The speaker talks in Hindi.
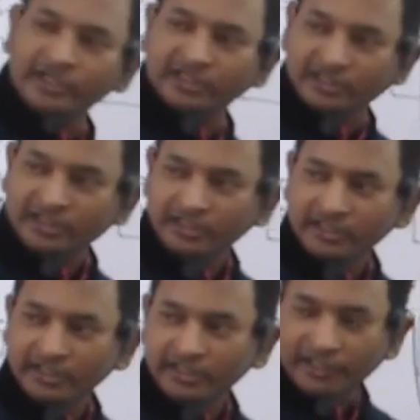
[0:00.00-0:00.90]
पॉइंट था
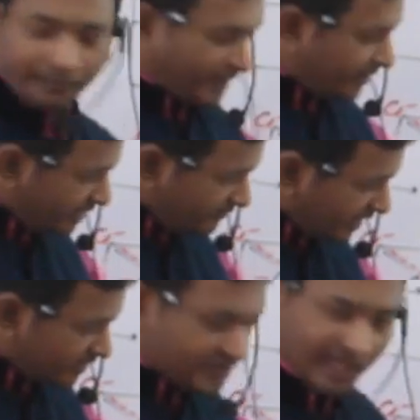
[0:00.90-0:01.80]
कि प्राइमरी
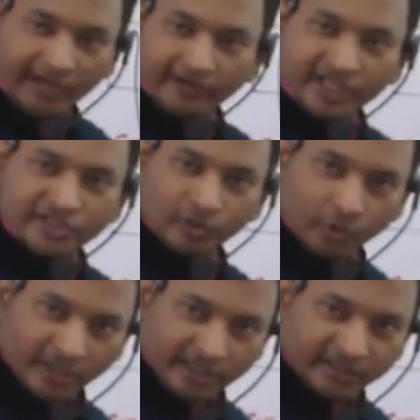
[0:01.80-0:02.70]
वैलेंसी आयोनाइज
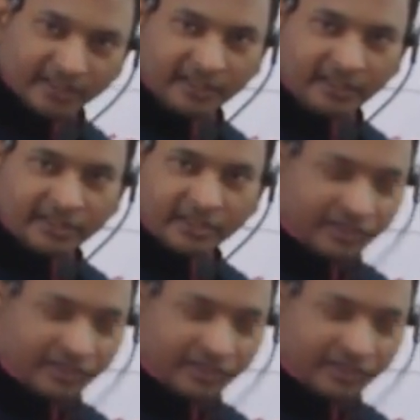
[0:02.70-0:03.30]
हो जाते हैं